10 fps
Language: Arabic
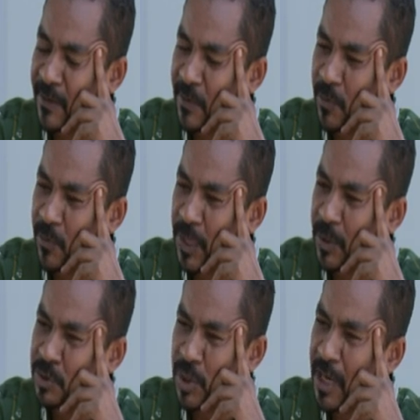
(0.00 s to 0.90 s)

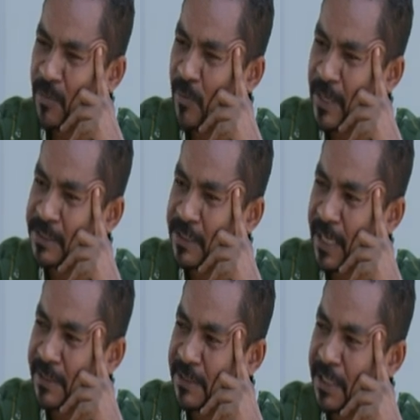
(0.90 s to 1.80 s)
والسؤال المباشر
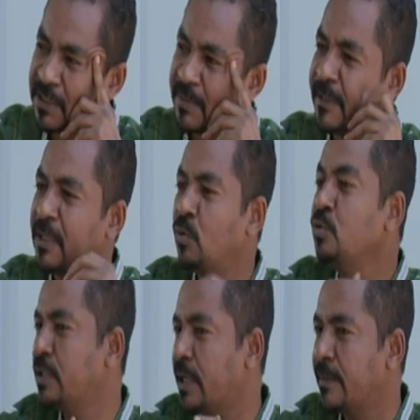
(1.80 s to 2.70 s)
يعني سر ارتباط
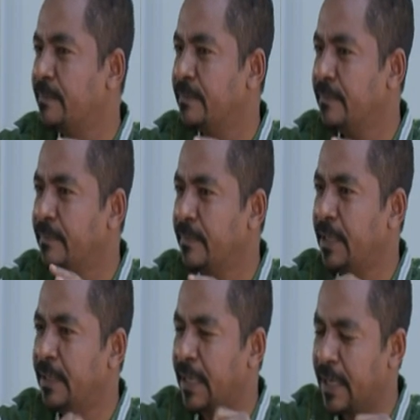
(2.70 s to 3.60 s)
الأسرة
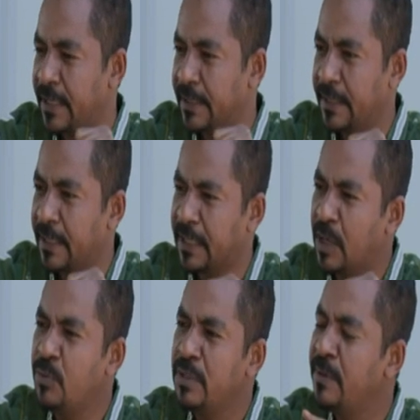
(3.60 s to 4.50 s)

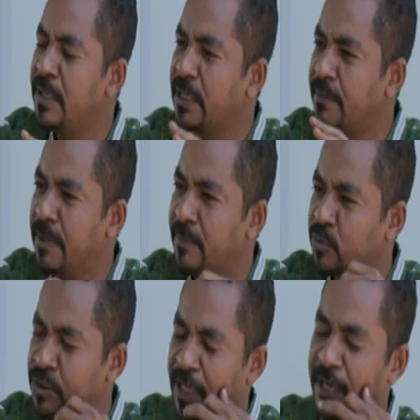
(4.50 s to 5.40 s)
القوي ده
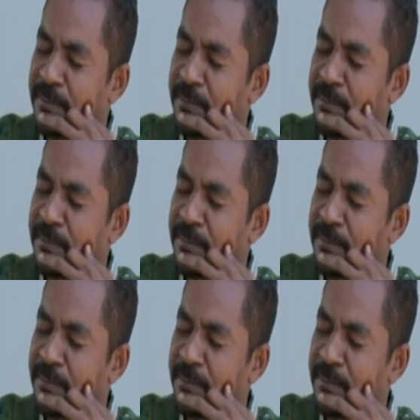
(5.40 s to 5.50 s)
بالموسيقى